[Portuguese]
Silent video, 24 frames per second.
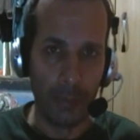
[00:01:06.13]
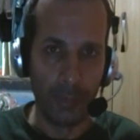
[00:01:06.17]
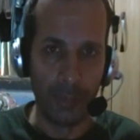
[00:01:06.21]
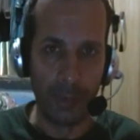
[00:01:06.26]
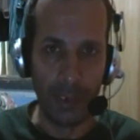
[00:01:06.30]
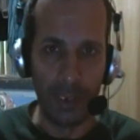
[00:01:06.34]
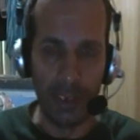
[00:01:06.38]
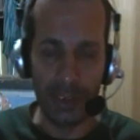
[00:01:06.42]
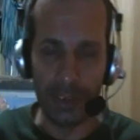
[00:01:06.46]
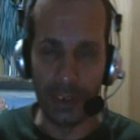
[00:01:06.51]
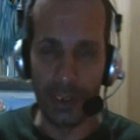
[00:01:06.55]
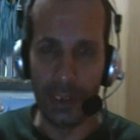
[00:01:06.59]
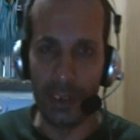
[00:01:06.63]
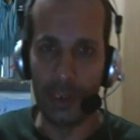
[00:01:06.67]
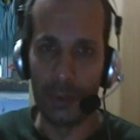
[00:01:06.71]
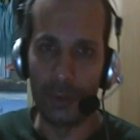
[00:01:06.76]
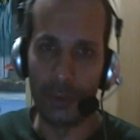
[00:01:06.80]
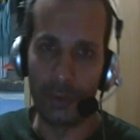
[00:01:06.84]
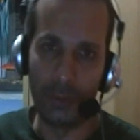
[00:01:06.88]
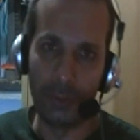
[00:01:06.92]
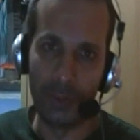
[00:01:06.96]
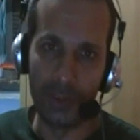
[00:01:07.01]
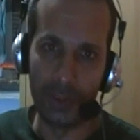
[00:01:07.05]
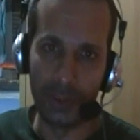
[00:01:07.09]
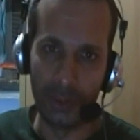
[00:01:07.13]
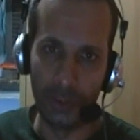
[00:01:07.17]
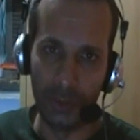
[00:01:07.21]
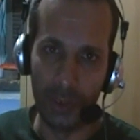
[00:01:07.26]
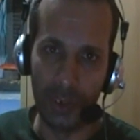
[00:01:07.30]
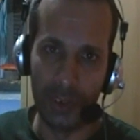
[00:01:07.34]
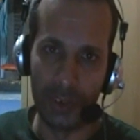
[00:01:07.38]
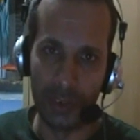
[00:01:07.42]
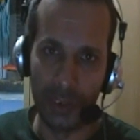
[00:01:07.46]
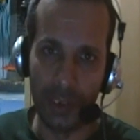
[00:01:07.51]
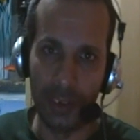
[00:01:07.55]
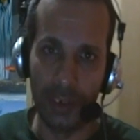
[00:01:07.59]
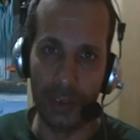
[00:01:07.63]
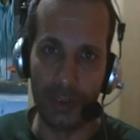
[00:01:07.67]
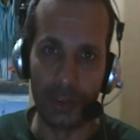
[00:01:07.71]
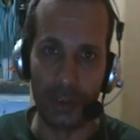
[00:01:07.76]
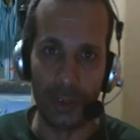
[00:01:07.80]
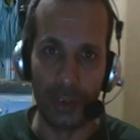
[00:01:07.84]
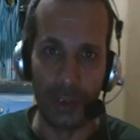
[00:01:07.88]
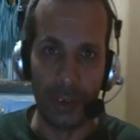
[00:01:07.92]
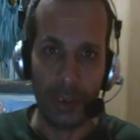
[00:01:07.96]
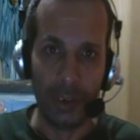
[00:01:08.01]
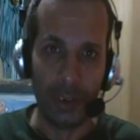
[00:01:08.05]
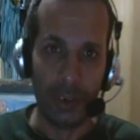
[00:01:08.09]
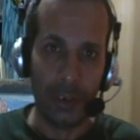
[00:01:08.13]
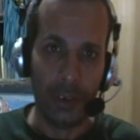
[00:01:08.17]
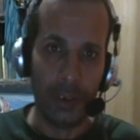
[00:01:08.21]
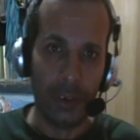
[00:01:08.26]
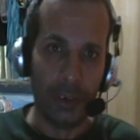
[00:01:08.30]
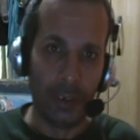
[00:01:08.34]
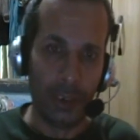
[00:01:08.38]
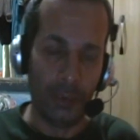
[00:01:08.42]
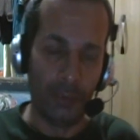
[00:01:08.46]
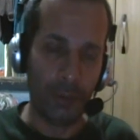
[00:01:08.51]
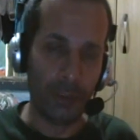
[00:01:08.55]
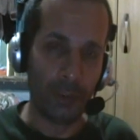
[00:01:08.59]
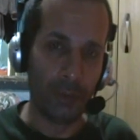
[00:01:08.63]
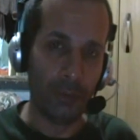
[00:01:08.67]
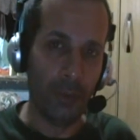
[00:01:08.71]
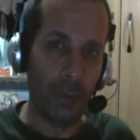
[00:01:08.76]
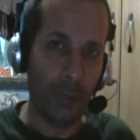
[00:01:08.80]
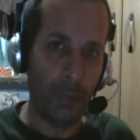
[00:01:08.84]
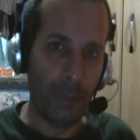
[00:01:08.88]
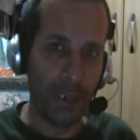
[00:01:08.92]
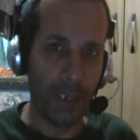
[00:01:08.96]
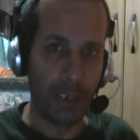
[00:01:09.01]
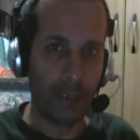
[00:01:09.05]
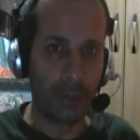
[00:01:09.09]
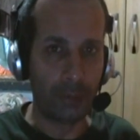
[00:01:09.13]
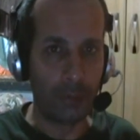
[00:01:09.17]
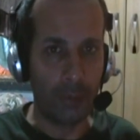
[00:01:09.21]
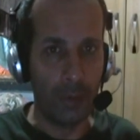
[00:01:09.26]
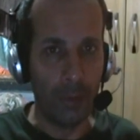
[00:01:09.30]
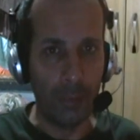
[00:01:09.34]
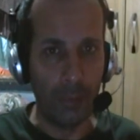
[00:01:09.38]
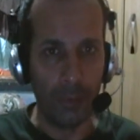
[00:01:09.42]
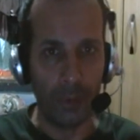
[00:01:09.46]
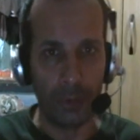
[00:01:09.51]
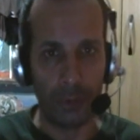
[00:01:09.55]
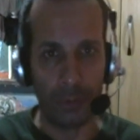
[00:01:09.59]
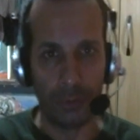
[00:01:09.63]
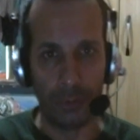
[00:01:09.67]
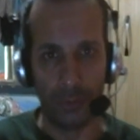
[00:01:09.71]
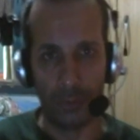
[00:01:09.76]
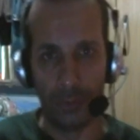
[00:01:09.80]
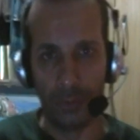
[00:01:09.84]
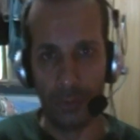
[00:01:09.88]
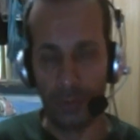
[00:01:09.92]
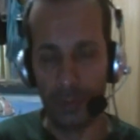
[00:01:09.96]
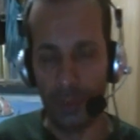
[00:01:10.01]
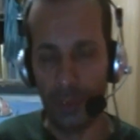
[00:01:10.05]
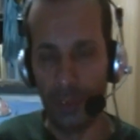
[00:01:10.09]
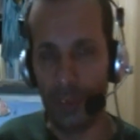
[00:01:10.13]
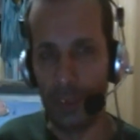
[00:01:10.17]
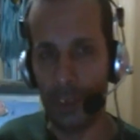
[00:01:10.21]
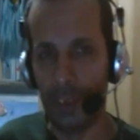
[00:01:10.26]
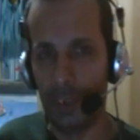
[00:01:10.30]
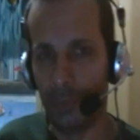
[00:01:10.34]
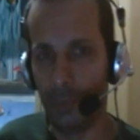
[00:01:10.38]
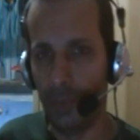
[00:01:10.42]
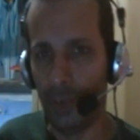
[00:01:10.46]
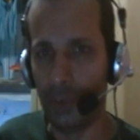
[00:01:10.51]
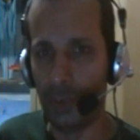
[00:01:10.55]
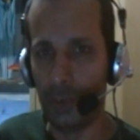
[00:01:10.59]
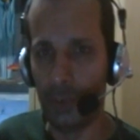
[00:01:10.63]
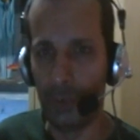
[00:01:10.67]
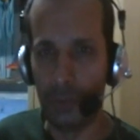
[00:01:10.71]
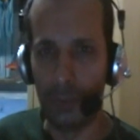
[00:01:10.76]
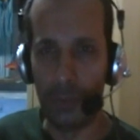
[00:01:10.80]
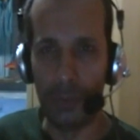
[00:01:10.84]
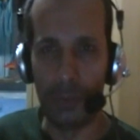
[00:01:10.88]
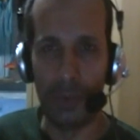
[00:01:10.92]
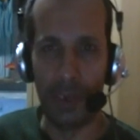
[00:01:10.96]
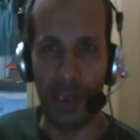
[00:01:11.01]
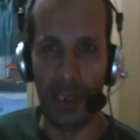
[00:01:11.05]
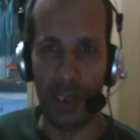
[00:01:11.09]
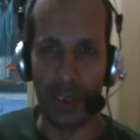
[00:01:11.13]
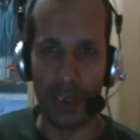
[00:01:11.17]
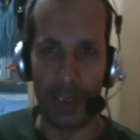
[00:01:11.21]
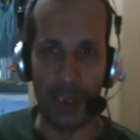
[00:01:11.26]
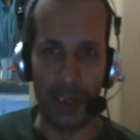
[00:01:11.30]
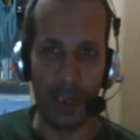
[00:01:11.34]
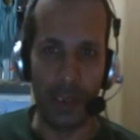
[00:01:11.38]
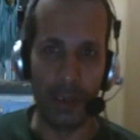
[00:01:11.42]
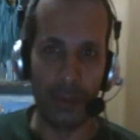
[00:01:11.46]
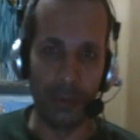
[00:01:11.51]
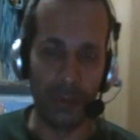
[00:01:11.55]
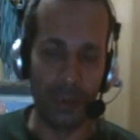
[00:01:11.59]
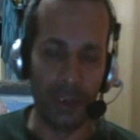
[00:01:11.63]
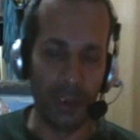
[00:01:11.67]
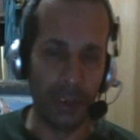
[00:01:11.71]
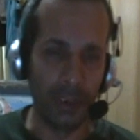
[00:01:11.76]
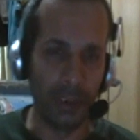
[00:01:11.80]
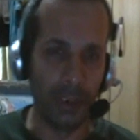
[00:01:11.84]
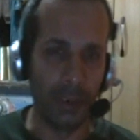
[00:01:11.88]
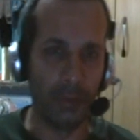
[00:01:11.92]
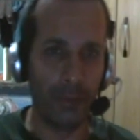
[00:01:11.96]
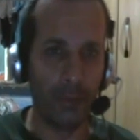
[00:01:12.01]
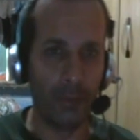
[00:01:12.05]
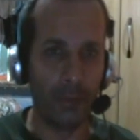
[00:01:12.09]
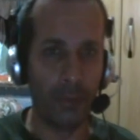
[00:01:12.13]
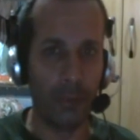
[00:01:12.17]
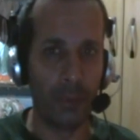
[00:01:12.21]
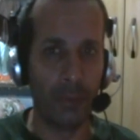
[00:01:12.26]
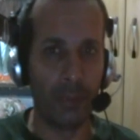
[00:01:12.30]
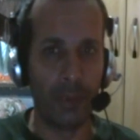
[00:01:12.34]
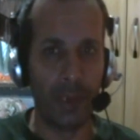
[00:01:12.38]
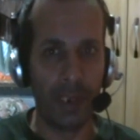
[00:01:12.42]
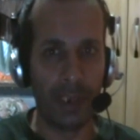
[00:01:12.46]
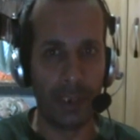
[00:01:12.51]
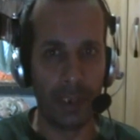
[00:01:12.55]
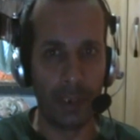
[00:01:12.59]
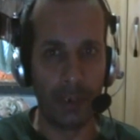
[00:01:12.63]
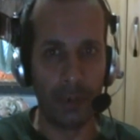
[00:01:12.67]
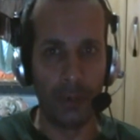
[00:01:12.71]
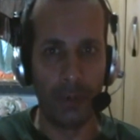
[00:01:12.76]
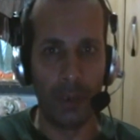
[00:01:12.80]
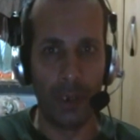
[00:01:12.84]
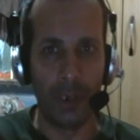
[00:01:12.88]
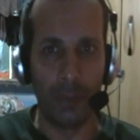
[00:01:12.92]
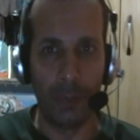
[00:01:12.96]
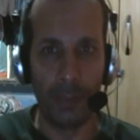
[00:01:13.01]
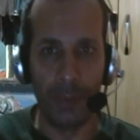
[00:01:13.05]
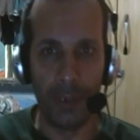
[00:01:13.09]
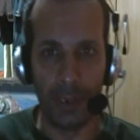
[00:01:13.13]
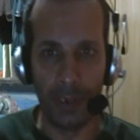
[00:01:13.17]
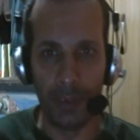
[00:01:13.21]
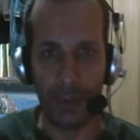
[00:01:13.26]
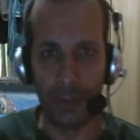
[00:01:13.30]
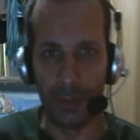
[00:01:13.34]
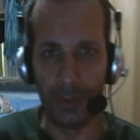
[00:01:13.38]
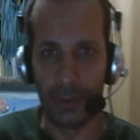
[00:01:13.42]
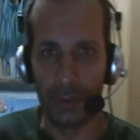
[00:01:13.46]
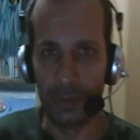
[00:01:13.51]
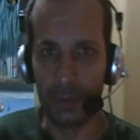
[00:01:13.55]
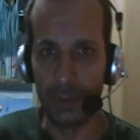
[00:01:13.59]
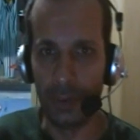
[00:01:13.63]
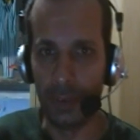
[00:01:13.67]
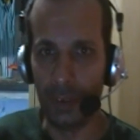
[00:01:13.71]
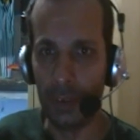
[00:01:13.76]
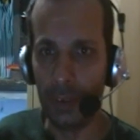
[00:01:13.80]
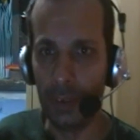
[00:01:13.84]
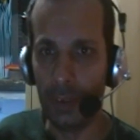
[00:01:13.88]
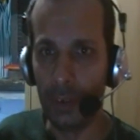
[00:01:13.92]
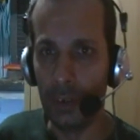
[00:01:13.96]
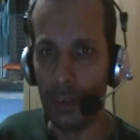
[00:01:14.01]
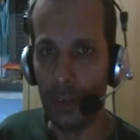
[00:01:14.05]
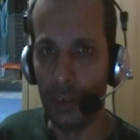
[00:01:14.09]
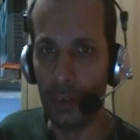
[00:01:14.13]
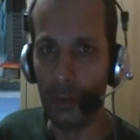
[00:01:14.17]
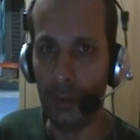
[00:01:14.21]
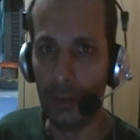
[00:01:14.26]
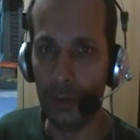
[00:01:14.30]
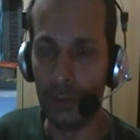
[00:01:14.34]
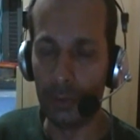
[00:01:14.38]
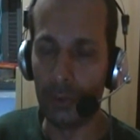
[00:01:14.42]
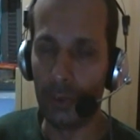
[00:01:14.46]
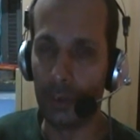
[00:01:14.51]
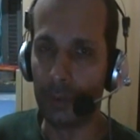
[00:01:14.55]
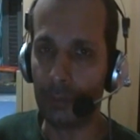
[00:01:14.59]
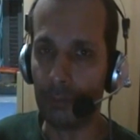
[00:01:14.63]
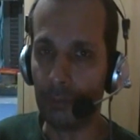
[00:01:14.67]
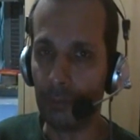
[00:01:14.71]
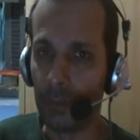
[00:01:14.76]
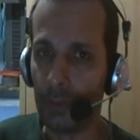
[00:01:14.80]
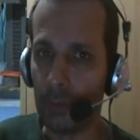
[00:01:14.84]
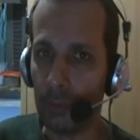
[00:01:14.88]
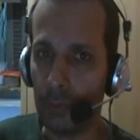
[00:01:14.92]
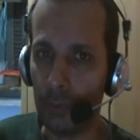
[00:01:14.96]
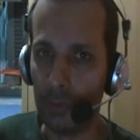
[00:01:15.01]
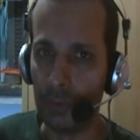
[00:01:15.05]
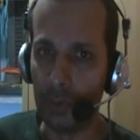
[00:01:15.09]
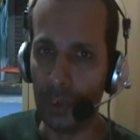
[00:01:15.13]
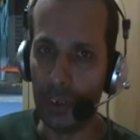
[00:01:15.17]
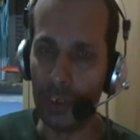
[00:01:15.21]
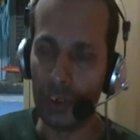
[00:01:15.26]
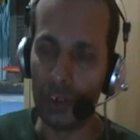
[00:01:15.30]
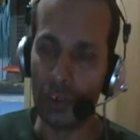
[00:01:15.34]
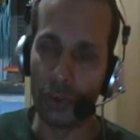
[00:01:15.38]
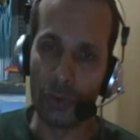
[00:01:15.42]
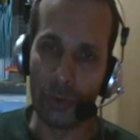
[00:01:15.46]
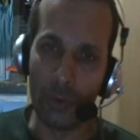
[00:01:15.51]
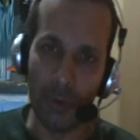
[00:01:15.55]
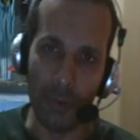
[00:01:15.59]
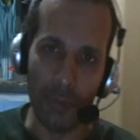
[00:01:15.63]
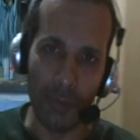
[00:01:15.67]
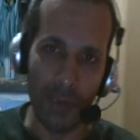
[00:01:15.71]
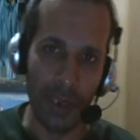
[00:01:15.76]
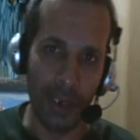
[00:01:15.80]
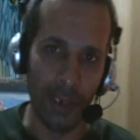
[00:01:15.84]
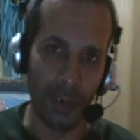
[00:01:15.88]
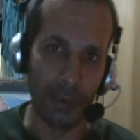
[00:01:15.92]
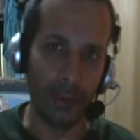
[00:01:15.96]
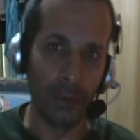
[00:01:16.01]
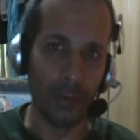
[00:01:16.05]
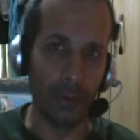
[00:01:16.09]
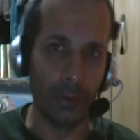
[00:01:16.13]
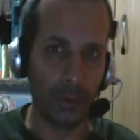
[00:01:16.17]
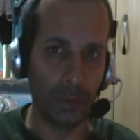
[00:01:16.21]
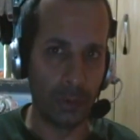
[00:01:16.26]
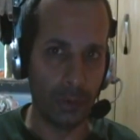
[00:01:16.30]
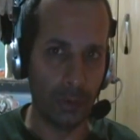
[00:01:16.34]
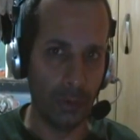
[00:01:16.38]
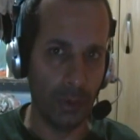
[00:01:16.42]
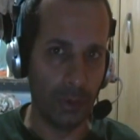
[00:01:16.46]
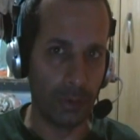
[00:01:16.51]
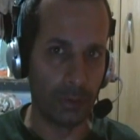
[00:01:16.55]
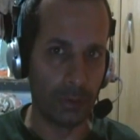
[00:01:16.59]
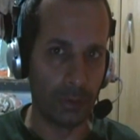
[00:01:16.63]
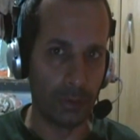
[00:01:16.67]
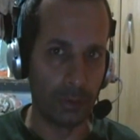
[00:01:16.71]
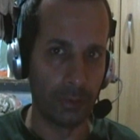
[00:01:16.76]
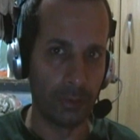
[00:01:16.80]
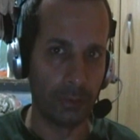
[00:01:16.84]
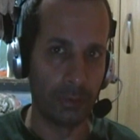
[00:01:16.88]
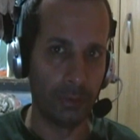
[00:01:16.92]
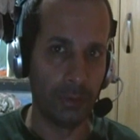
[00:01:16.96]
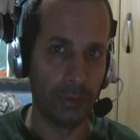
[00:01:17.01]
Porque eles acham que o Marcelo Rezende tá fazendo uma piada com o morto, né? Que fala de Rubinho Barrichello. O que, que tem a ver o Rubinho Barrichello com o rapaz, né? E outra, muita gente comenta, não sou eu.